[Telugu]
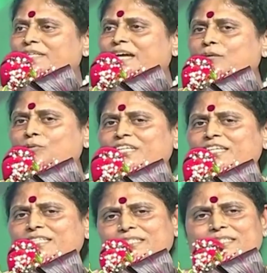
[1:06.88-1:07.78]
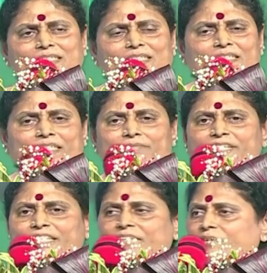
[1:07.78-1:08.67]
నా ఉనికి
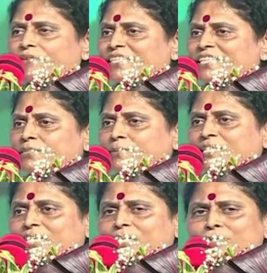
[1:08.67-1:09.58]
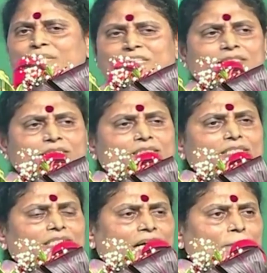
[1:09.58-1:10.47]
ఎవరికి వివాదాస్పదం కాకుండా
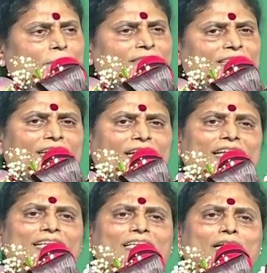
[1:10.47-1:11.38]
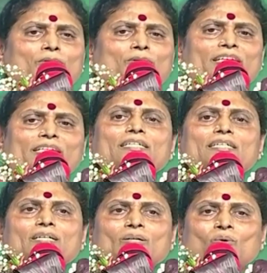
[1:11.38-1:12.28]
అభ్యంతర కారణం కాకుండా
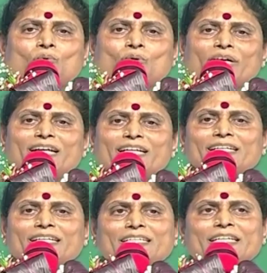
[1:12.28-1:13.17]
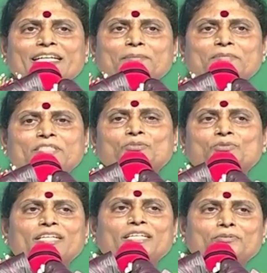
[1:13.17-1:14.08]
ఉండాలనే ఈ నిర్ణయం
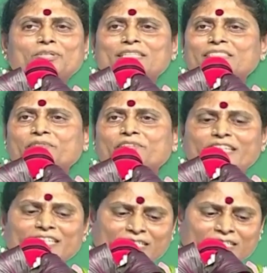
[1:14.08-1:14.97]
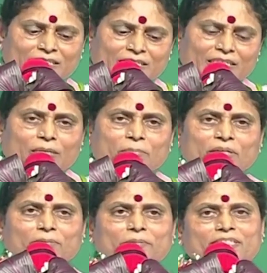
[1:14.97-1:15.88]
తీసుకున్నానని కూడా సవినయంగా
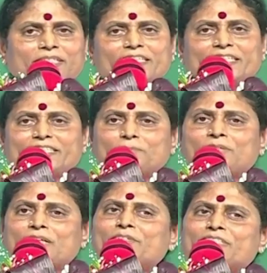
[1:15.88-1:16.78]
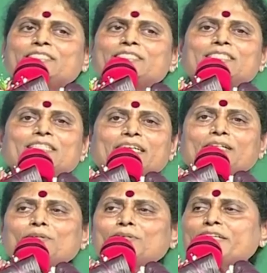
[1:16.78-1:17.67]
మీకు మీకందరికీ చెప్తా ఉన్నా
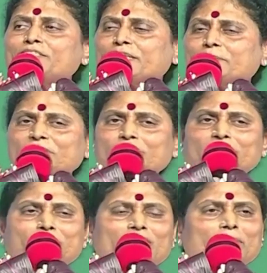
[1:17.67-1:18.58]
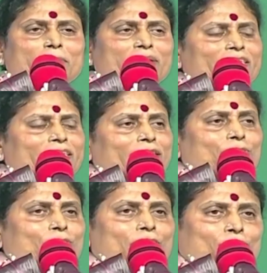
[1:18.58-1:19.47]
ఇందుకు నన్ను క్షమించమని కూడా మిమ్మల్ని అందరినీ
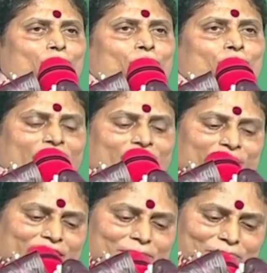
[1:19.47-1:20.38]
కూడా కోరుతా ఉన్నా